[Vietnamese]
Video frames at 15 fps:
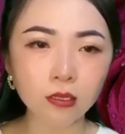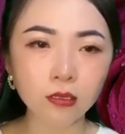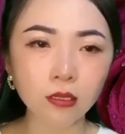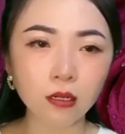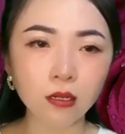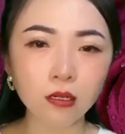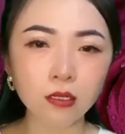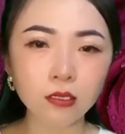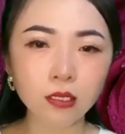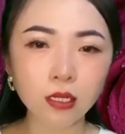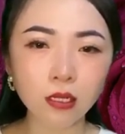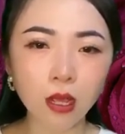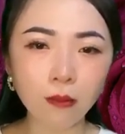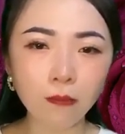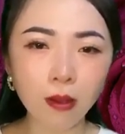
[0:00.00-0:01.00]
Tớ
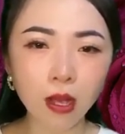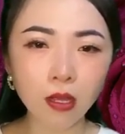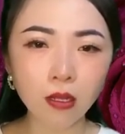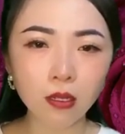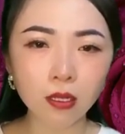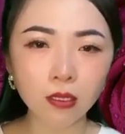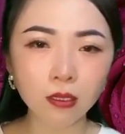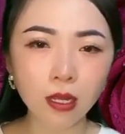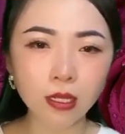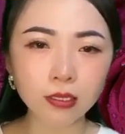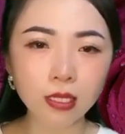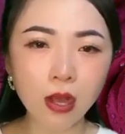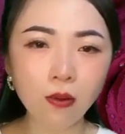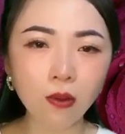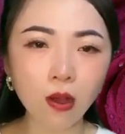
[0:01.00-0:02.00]
rất thắc mắc, tại
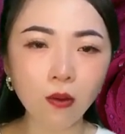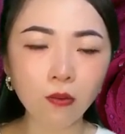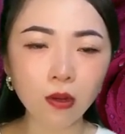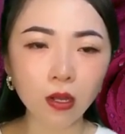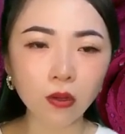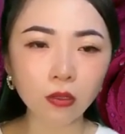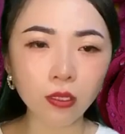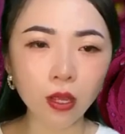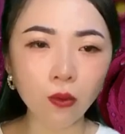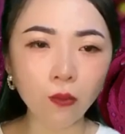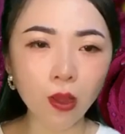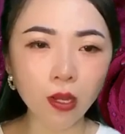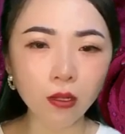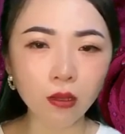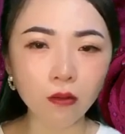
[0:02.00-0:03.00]
sao cậu lại có thể
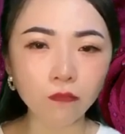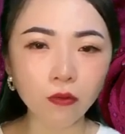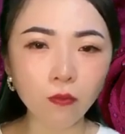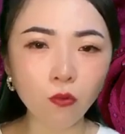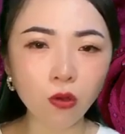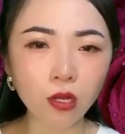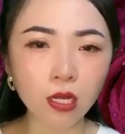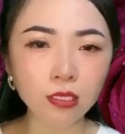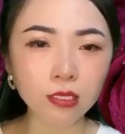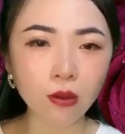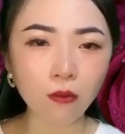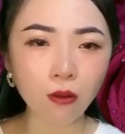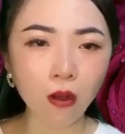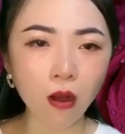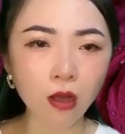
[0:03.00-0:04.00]
quen được với một người
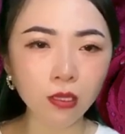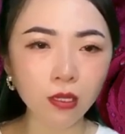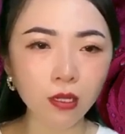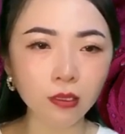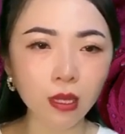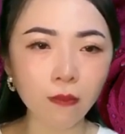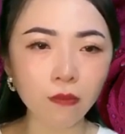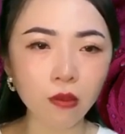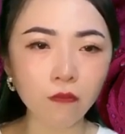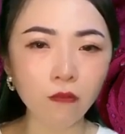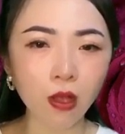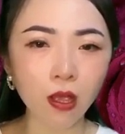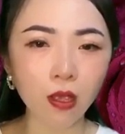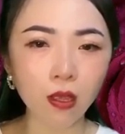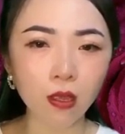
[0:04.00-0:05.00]
giàu có tiếng tăm như
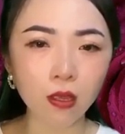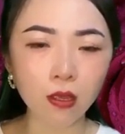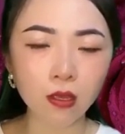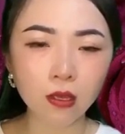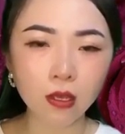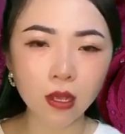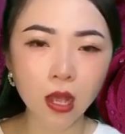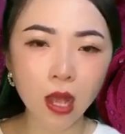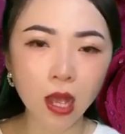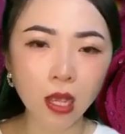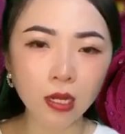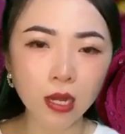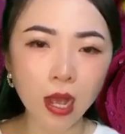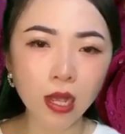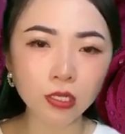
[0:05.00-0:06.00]
vậy?
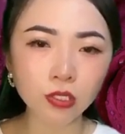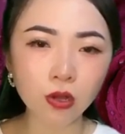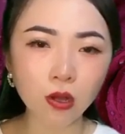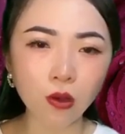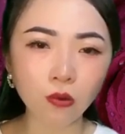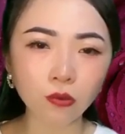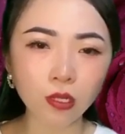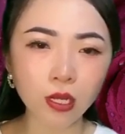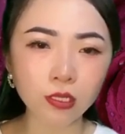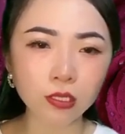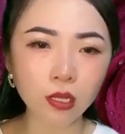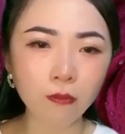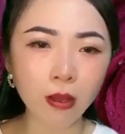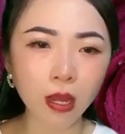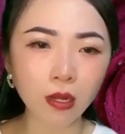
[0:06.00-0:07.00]
Ai đã cho cậu tiền
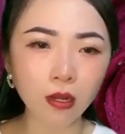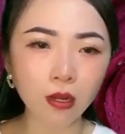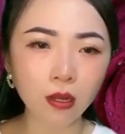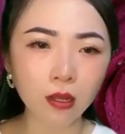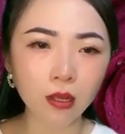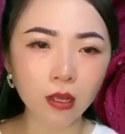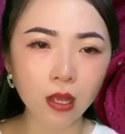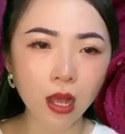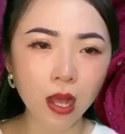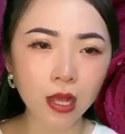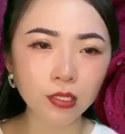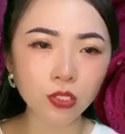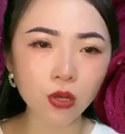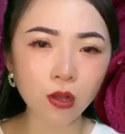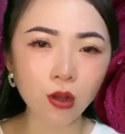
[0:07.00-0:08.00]
chữa mắt?
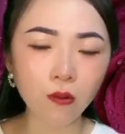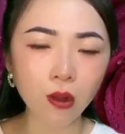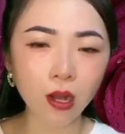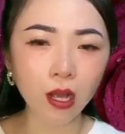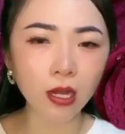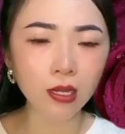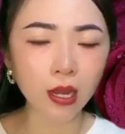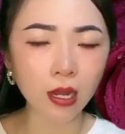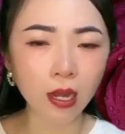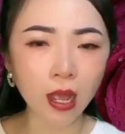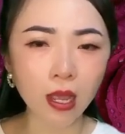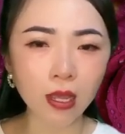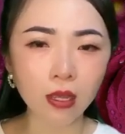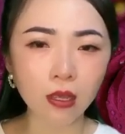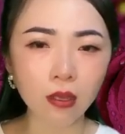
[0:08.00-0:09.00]
Ai cho cậu ở căn nhà
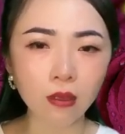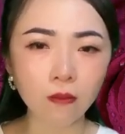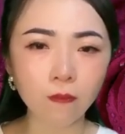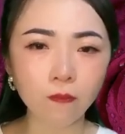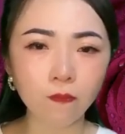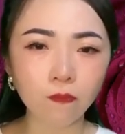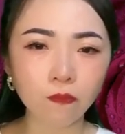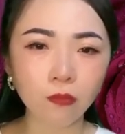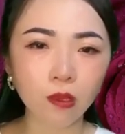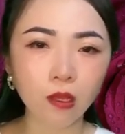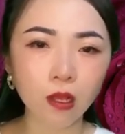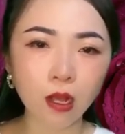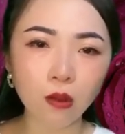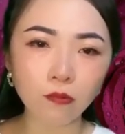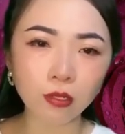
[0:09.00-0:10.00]
này?
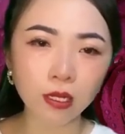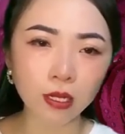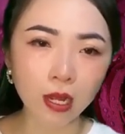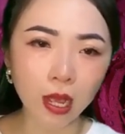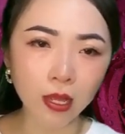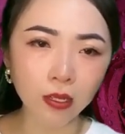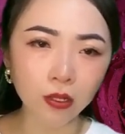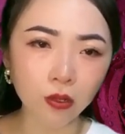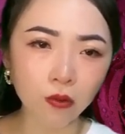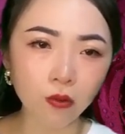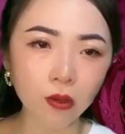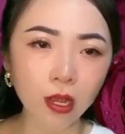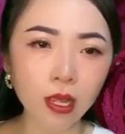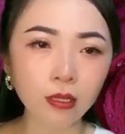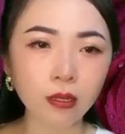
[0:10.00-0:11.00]
Ngọc nhìn anh, cô
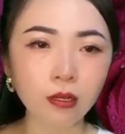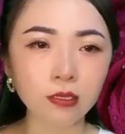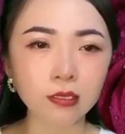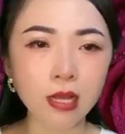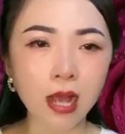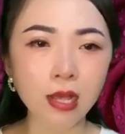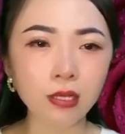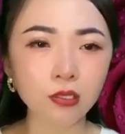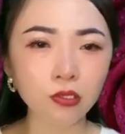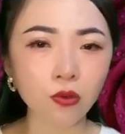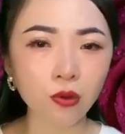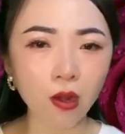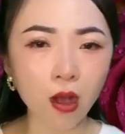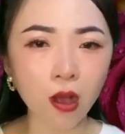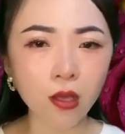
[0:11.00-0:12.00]
khẽ thở dài
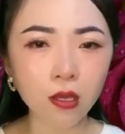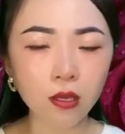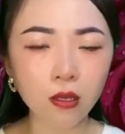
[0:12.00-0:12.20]
rồi nói.